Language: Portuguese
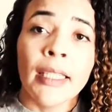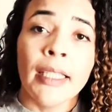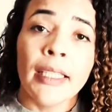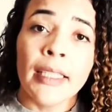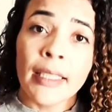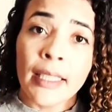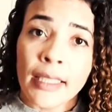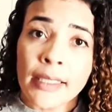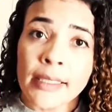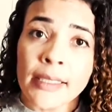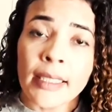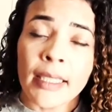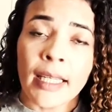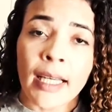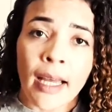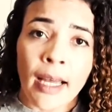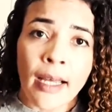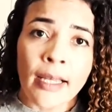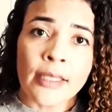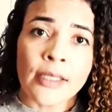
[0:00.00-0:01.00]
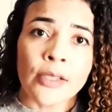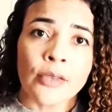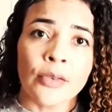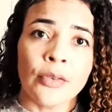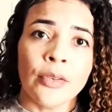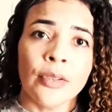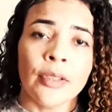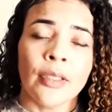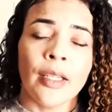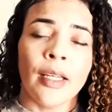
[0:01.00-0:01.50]
E nesse
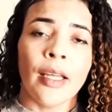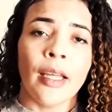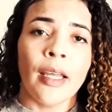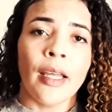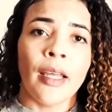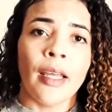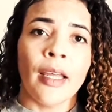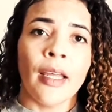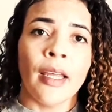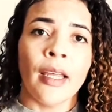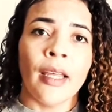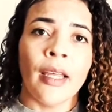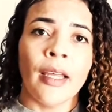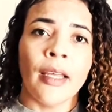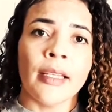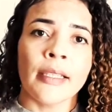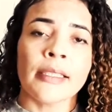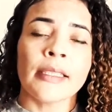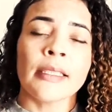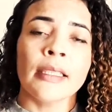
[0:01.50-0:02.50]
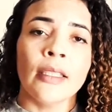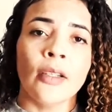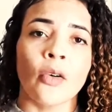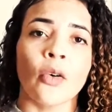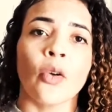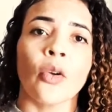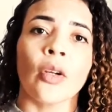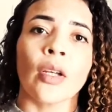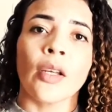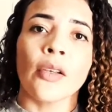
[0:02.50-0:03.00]
caso, é, sim, eu
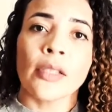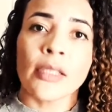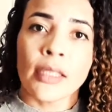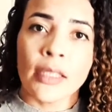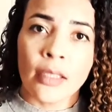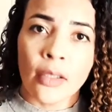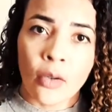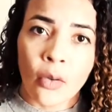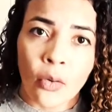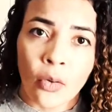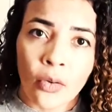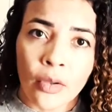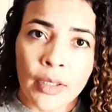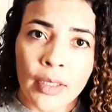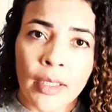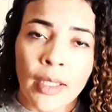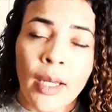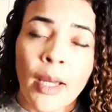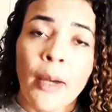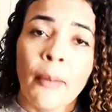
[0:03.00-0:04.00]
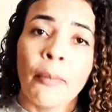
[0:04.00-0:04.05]
coloquei o silicone,